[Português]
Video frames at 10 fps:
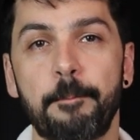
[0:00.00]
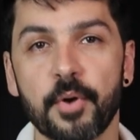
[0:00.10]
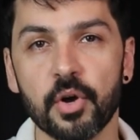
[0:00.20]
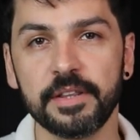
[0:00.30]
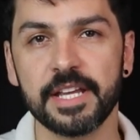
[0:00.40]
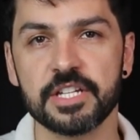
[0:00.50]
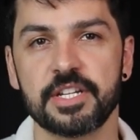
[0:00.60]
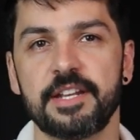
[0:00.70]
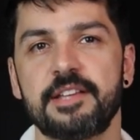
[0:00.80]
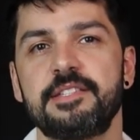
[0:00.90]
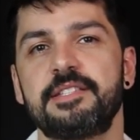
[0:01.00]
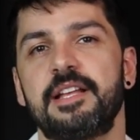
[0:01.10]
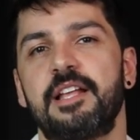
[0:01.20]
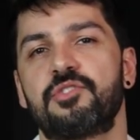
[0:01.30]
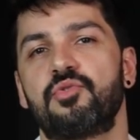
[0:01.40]
proteger as
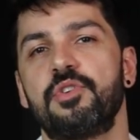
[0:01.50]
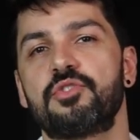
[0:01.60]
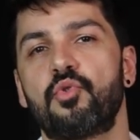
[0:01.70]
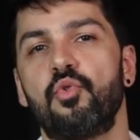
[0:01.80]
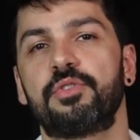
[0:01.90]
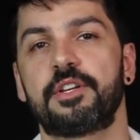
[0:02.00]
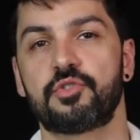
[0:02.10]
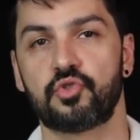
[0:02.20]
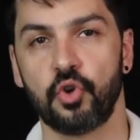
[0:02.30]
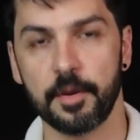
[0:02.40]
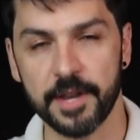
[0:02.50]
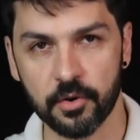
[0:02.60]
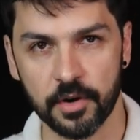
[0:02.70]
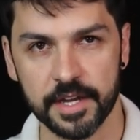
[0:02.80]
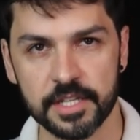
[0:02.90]
instalações contra
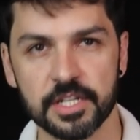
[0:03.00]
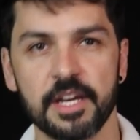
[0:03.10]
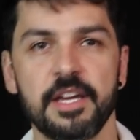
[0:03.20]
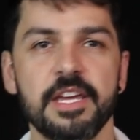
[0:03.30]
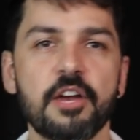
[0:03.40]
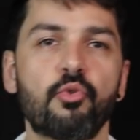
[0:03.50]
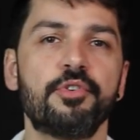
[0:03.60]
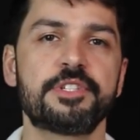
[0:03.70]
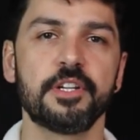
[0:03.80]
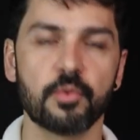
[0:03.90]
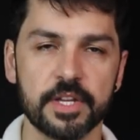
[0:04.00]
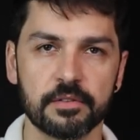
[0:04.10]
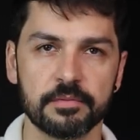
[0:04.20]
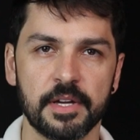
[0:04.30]
sobrecorrente e curto-circuito.